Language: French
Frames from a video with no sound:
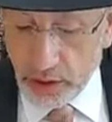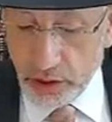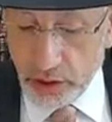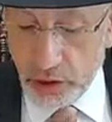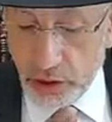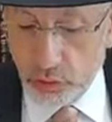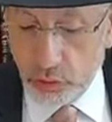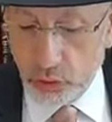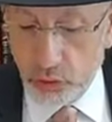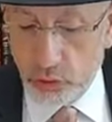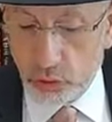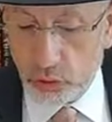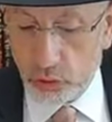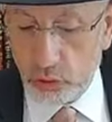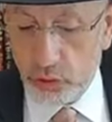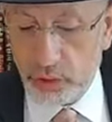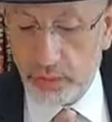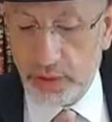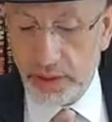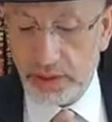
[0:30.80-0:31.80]
Shiur
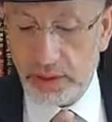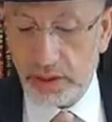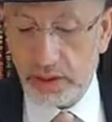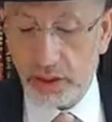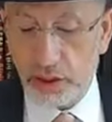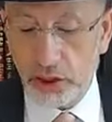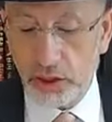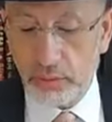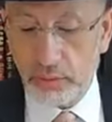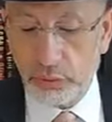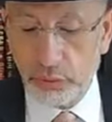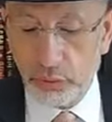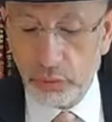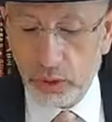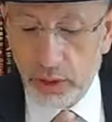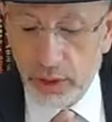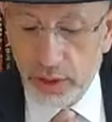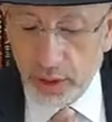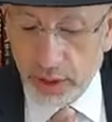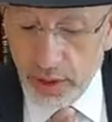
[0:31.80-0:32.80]
aujourd'hui, Bezrat Hashem,
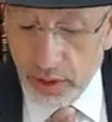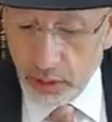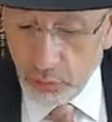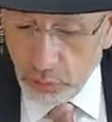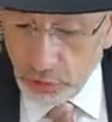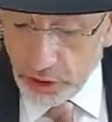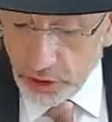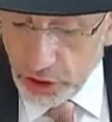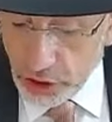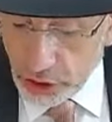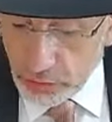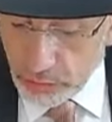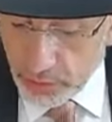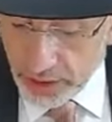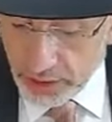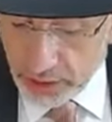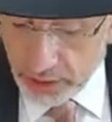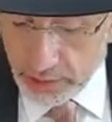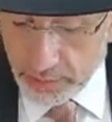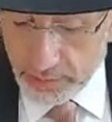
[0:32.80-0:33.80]
pour les
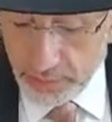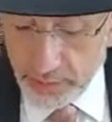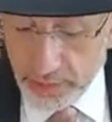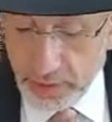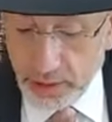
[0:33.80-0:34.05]
Nishmat.